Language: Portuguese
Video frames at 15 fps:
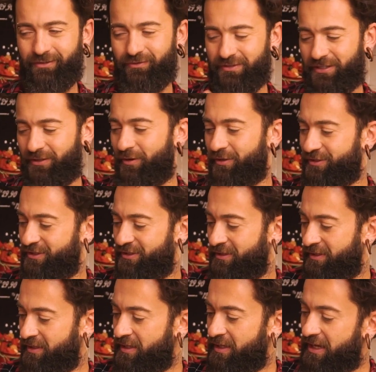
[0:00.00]
Que você goste.
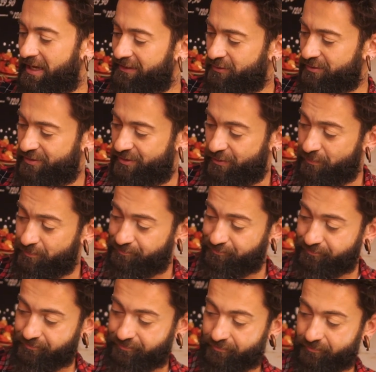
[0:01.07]
Adocil,
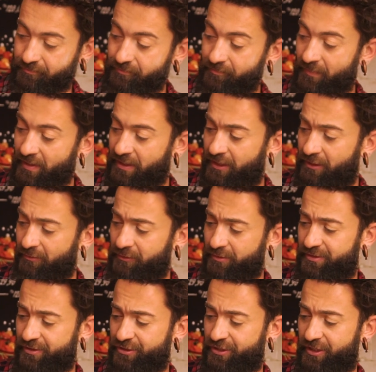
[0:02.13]
que é um
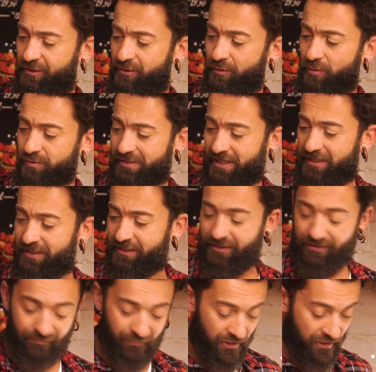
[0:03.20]
adoçante líquido com sacarina.